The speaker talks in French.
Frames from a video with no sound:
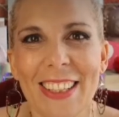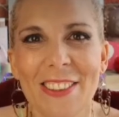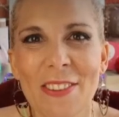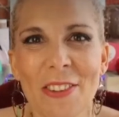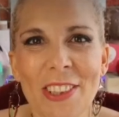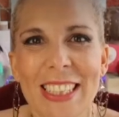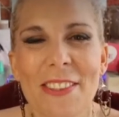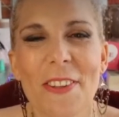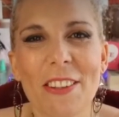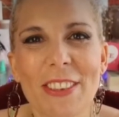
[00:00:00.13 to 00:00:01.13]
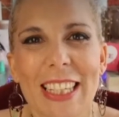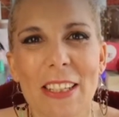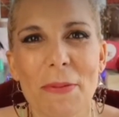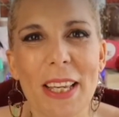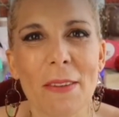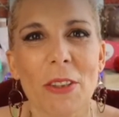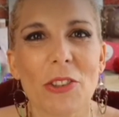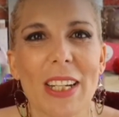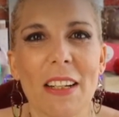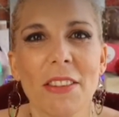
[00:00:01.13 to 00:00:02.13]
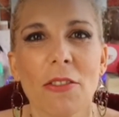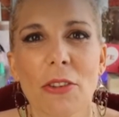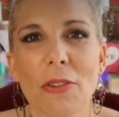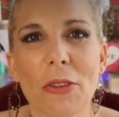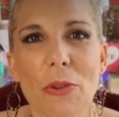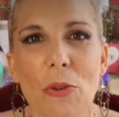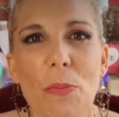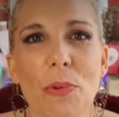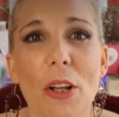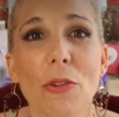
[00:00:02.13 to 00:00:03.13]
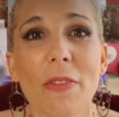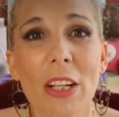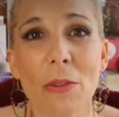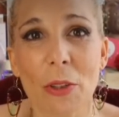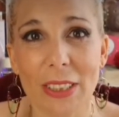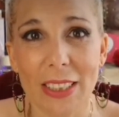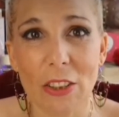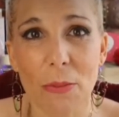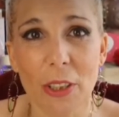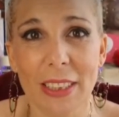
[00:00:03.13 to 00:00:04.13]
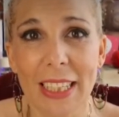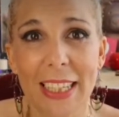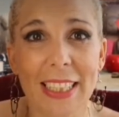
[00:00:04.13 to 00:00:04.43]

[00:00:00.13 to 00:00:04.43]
Bonjour tout le monde, j'espère que vous allez bien. Moi je suis ravie de vous retrouver aujourd'hui pour un nouvel unboxing de box.